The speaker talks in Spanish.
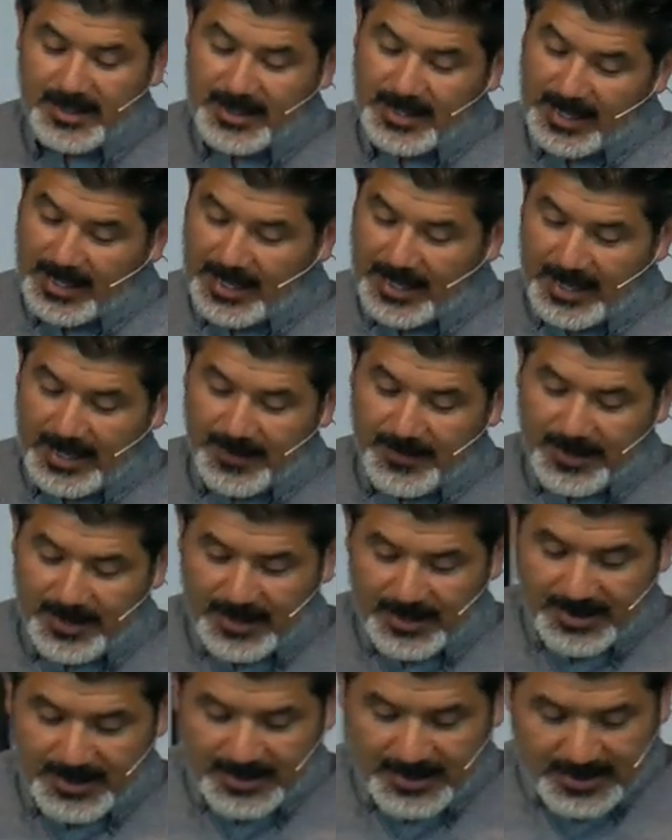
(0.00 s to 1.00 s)
Te
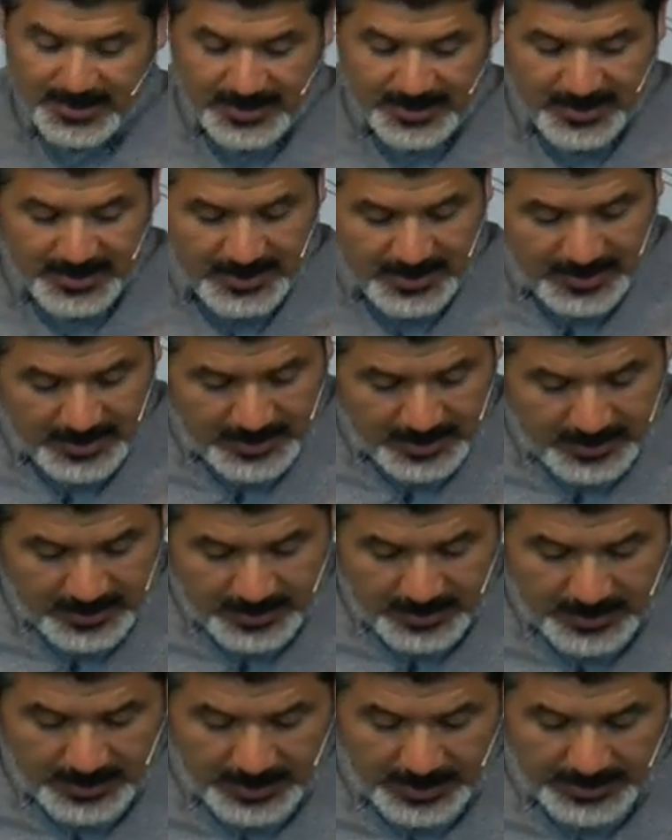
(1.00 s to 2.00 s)
agarraba
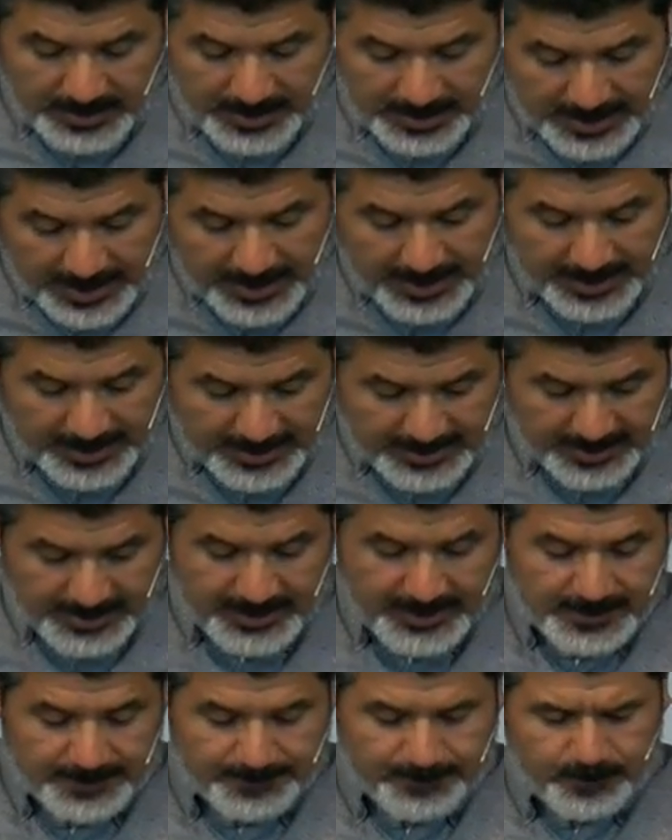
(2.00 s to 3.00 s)
de las
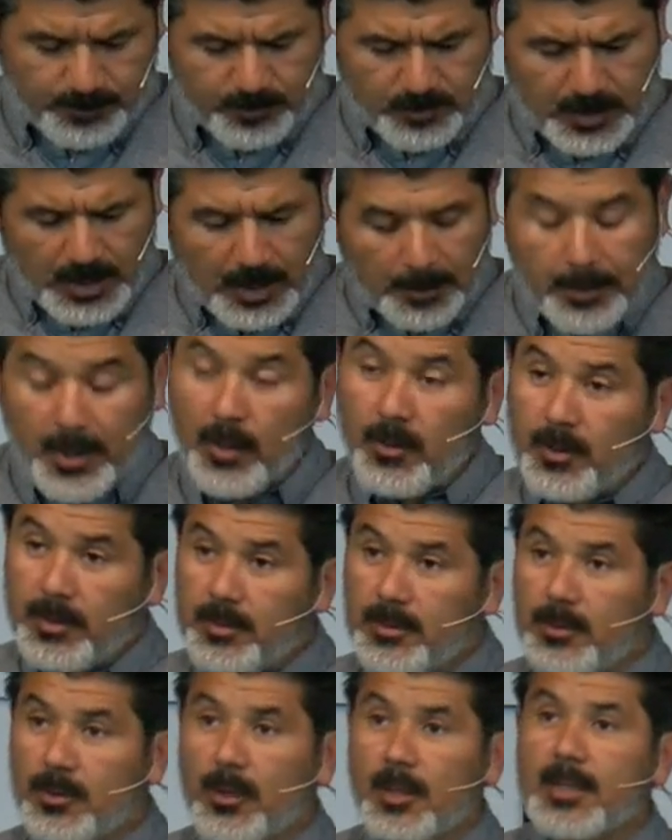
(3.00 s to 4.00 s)
guedejas. Pero
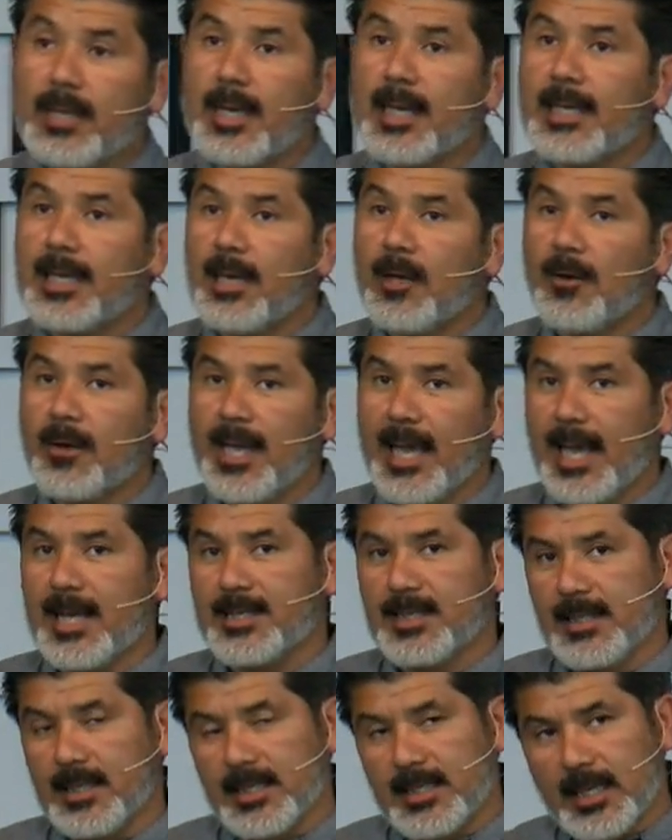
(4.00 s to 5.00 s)
noten aquí lo que
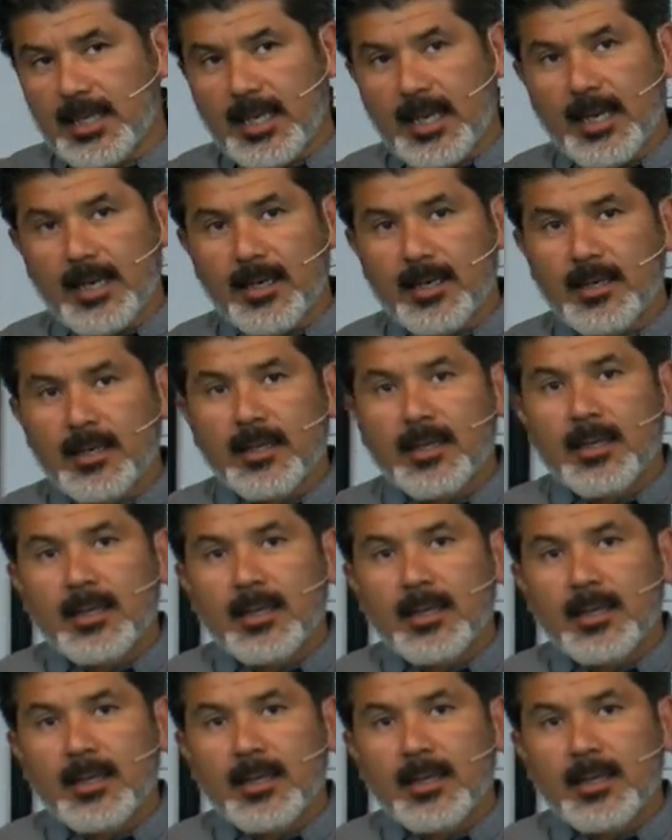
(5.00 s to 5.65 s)
hace. Ezequiel